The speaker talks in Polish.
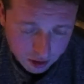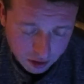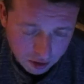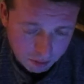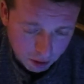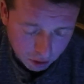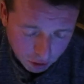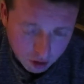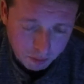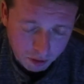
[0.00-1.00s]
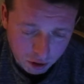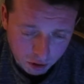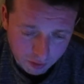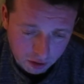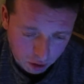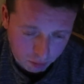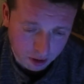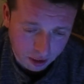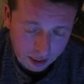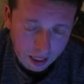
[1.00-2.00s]
jeżeli jest merytorycznie przygotowany
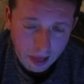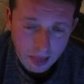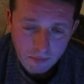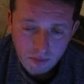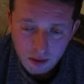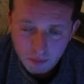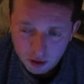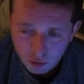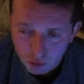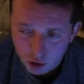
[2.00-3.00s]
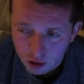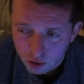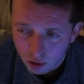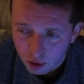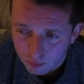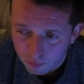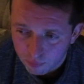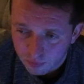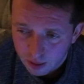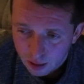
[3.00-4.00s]
dobrze i ma służyć
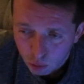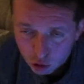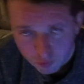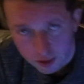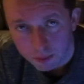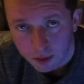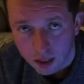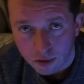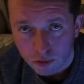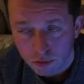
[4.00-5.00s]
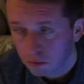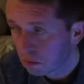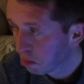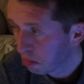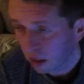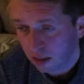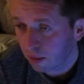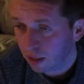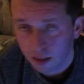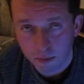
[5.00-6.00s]
mm, uświadamianiu, ja jestem
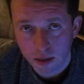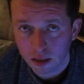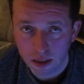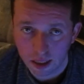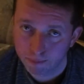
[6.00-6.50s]
jak najbardziej za.